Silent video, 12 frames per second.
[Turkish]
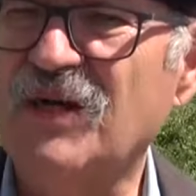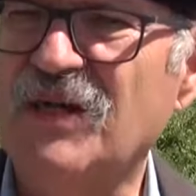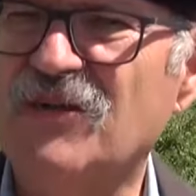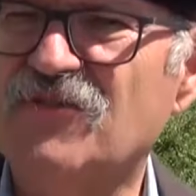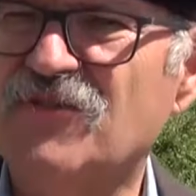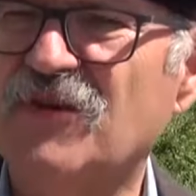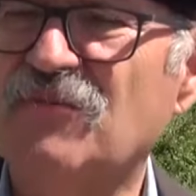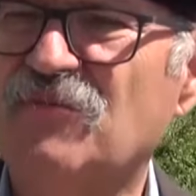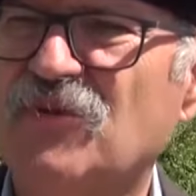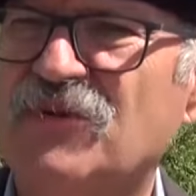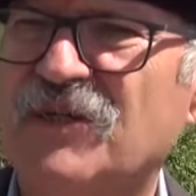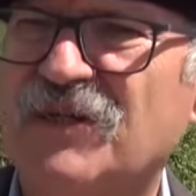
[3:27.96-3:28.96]
Maalesef
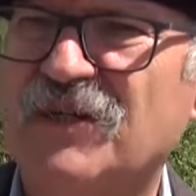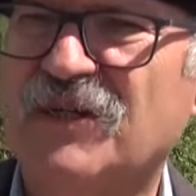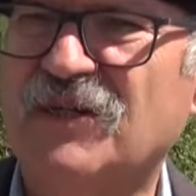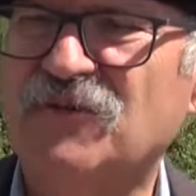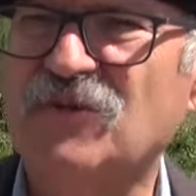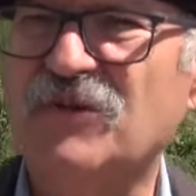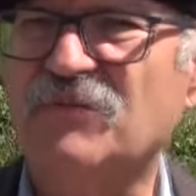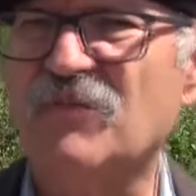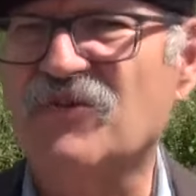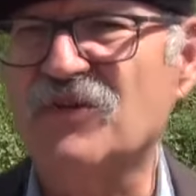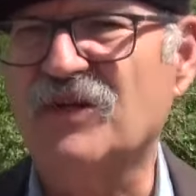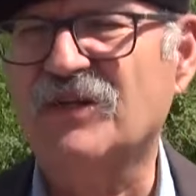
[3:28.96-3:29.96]
buradaki Katolik
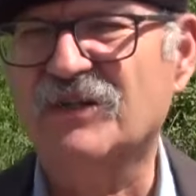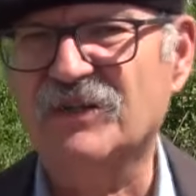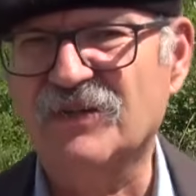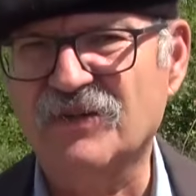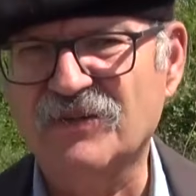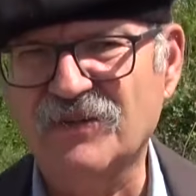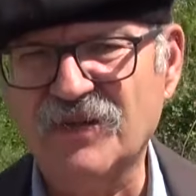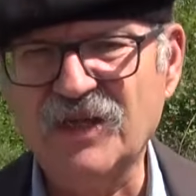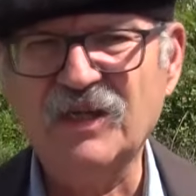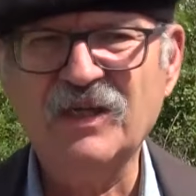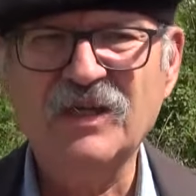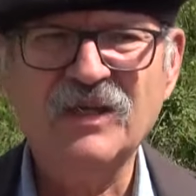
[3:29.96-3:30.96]

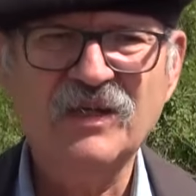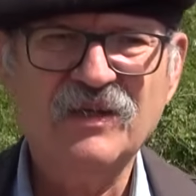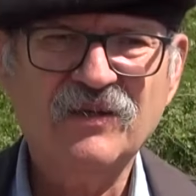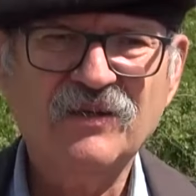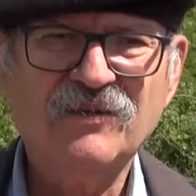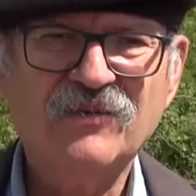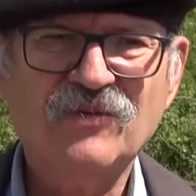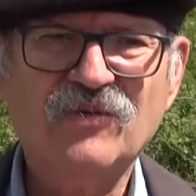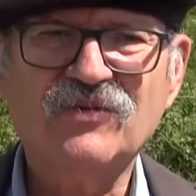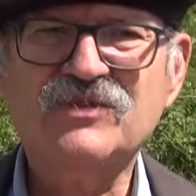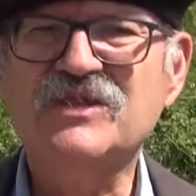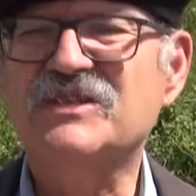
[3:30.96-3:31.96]
mezarlıklarında
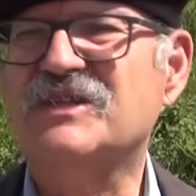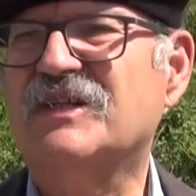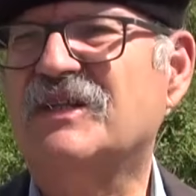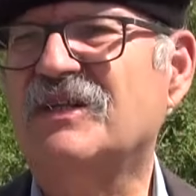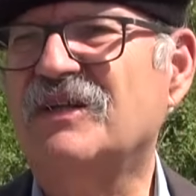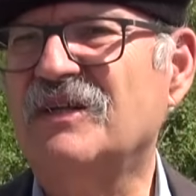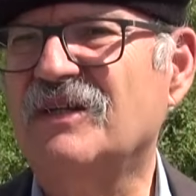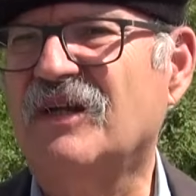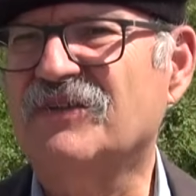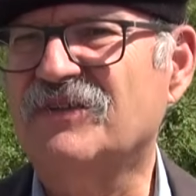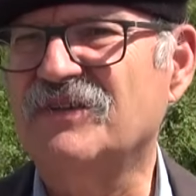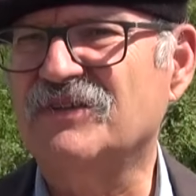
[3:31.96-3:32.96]
cesetlerin
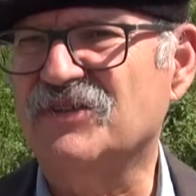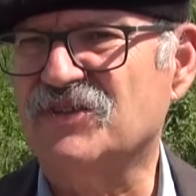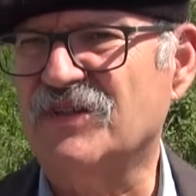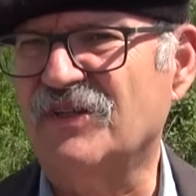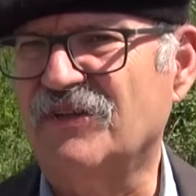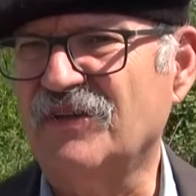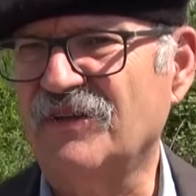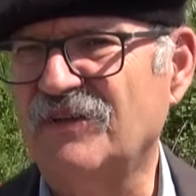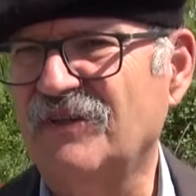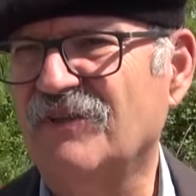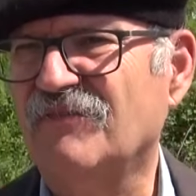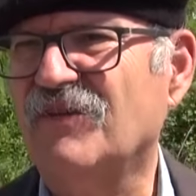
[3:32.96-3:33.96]
altın dişleri,
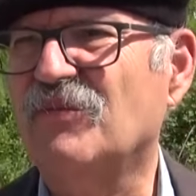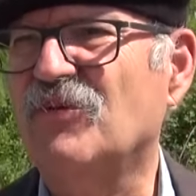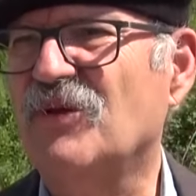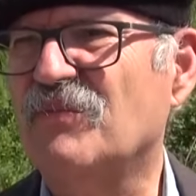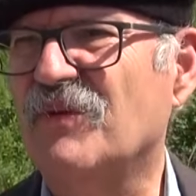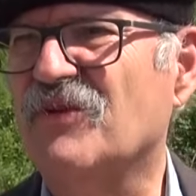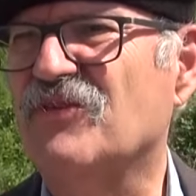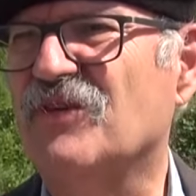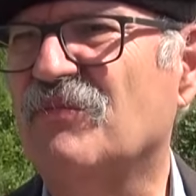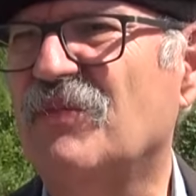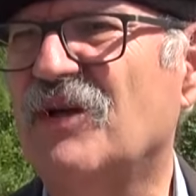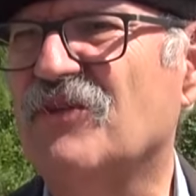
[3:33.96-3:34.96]
ve buna
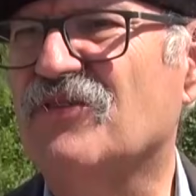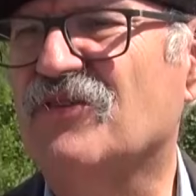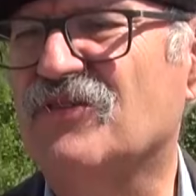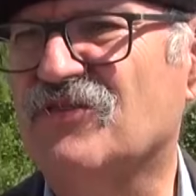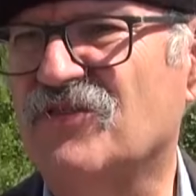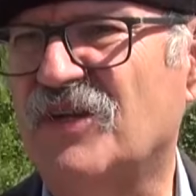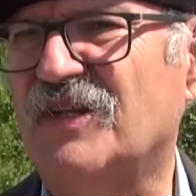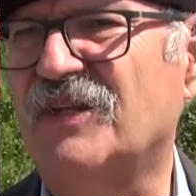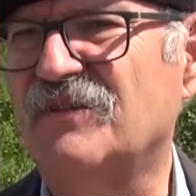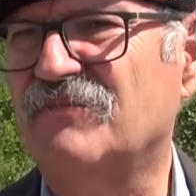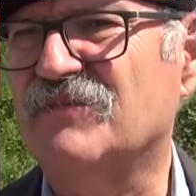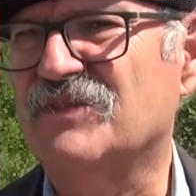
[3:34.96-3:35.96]
benzeyen bazı
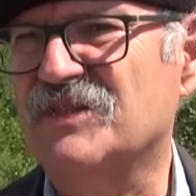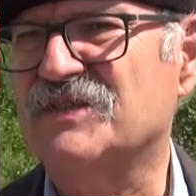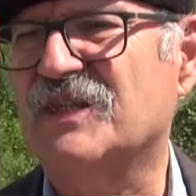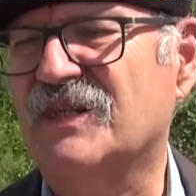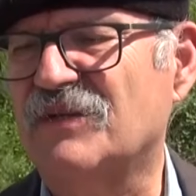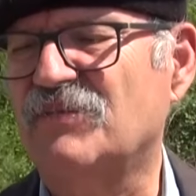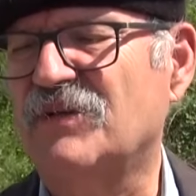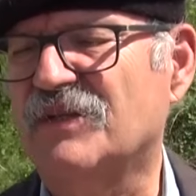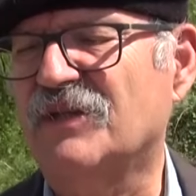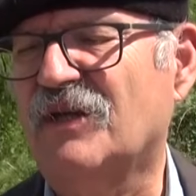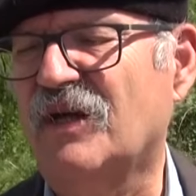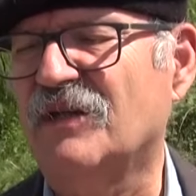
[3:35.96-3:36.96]
şeylerin cesetle
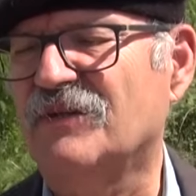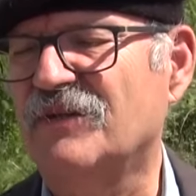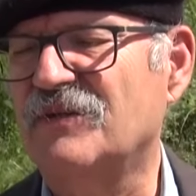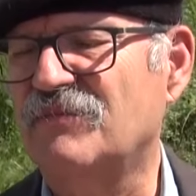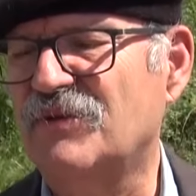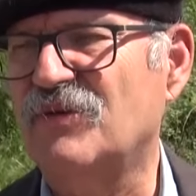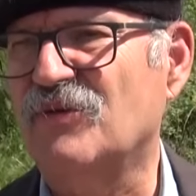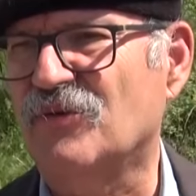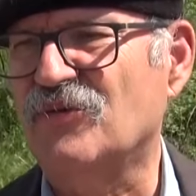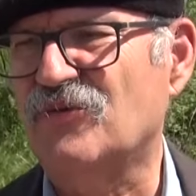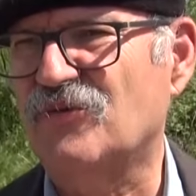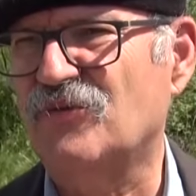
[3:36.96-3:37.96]
birlikte kaldığını
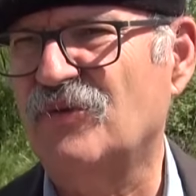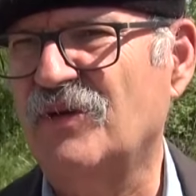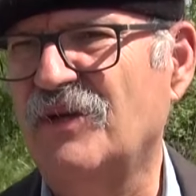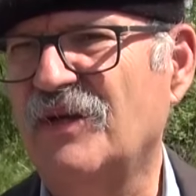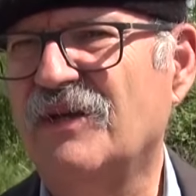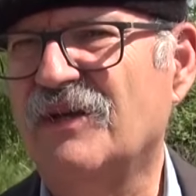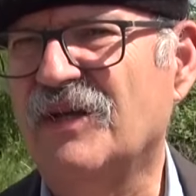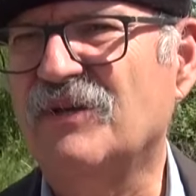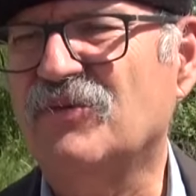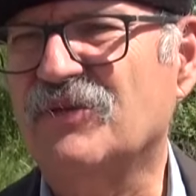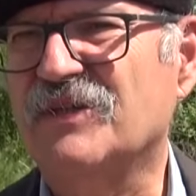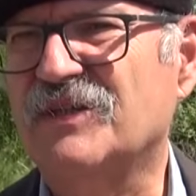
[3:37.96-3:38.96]
biliyoruz.
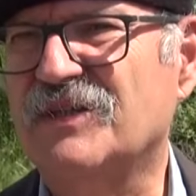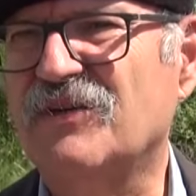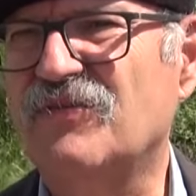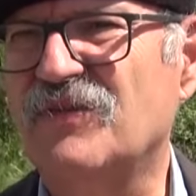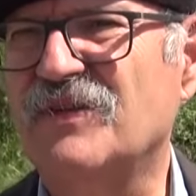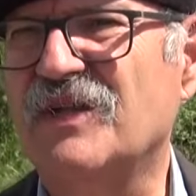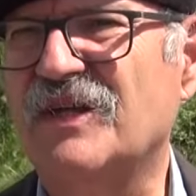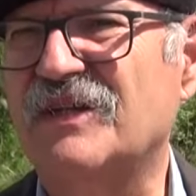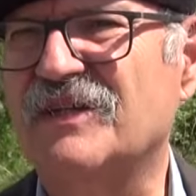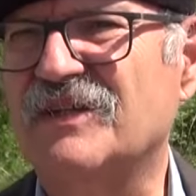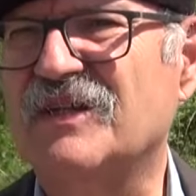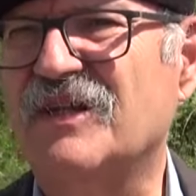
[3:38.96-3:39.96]
Yani buradaki definler
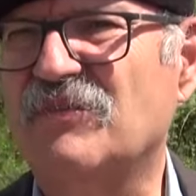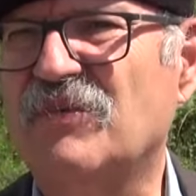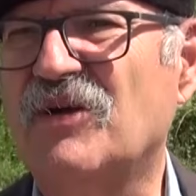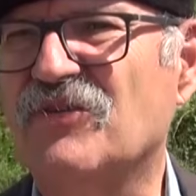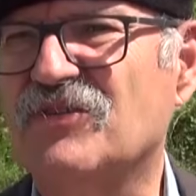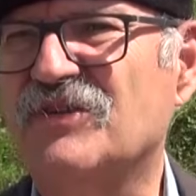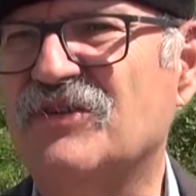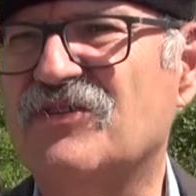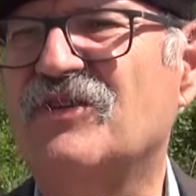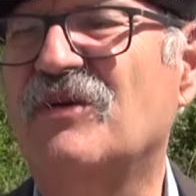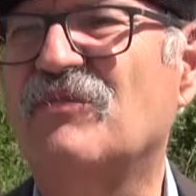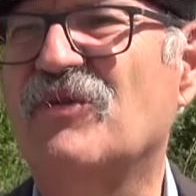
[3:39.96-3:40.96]
nedeniyle bazı
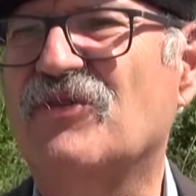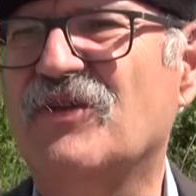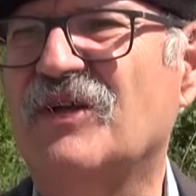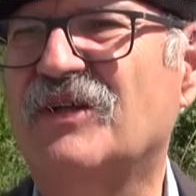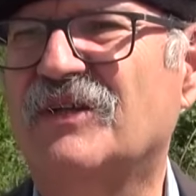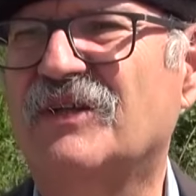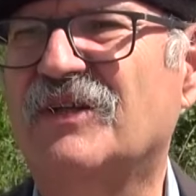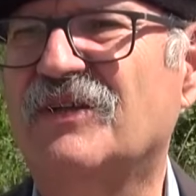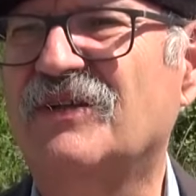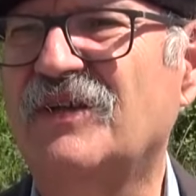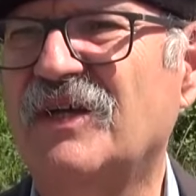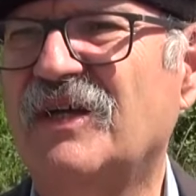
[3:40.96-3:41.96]
Hristiyan
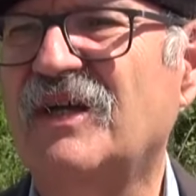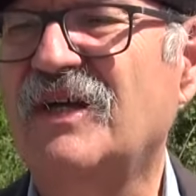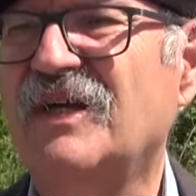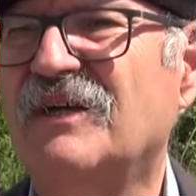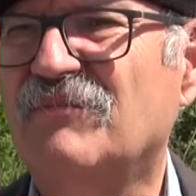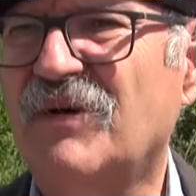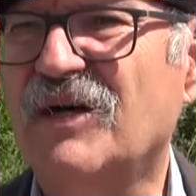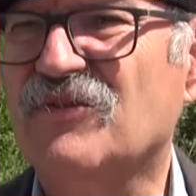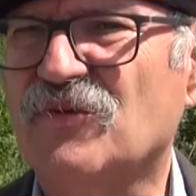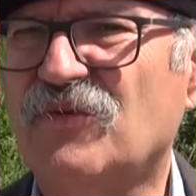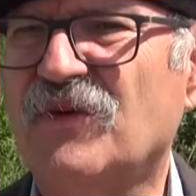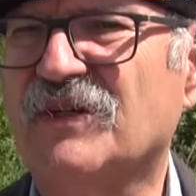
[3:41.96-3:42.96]
mezarlıklarında
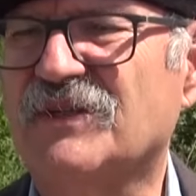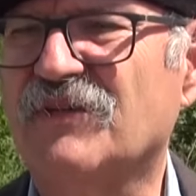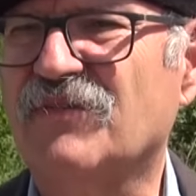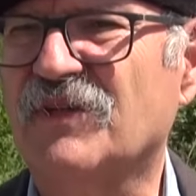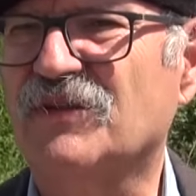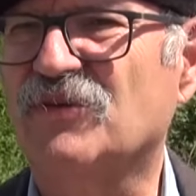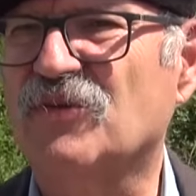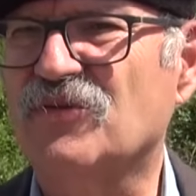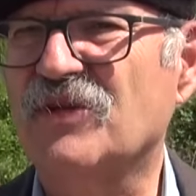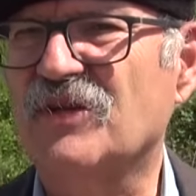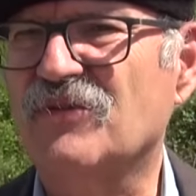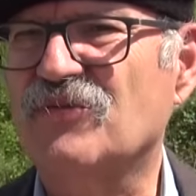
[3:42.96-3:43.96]
bazı ufak tefek de
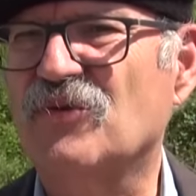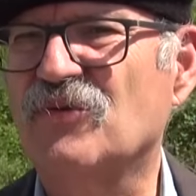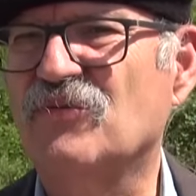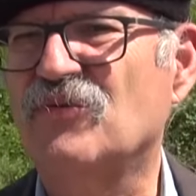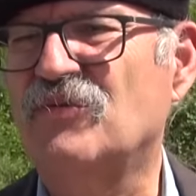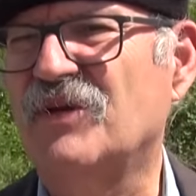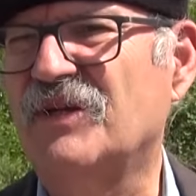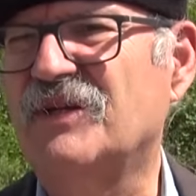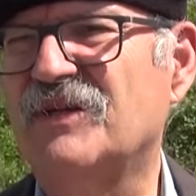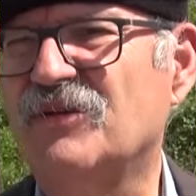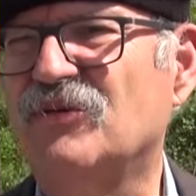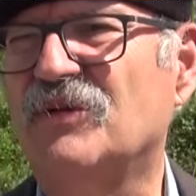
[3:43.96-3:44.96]
olsa bulmaya
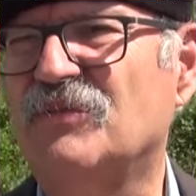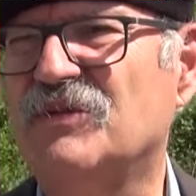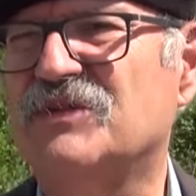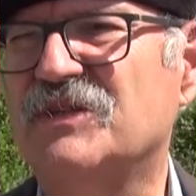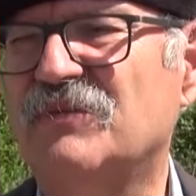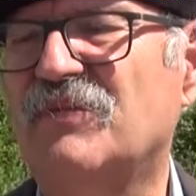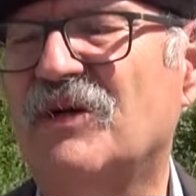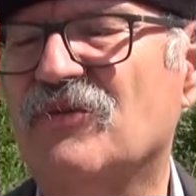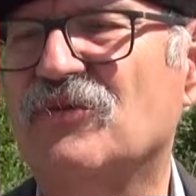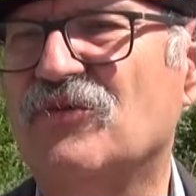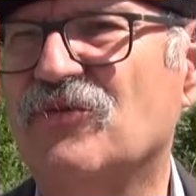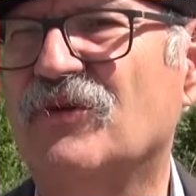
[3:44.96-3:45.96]
neden olabilecek
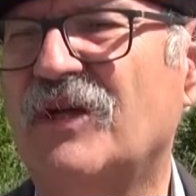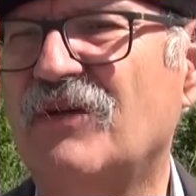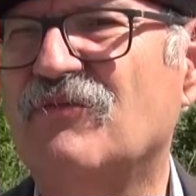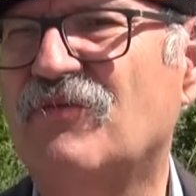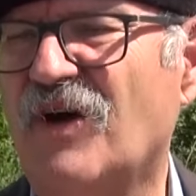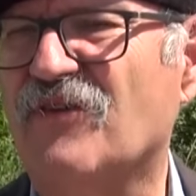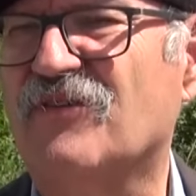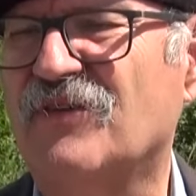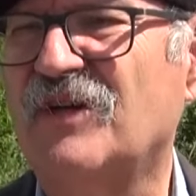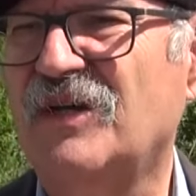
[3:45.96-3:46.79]
bazı unsurlar var.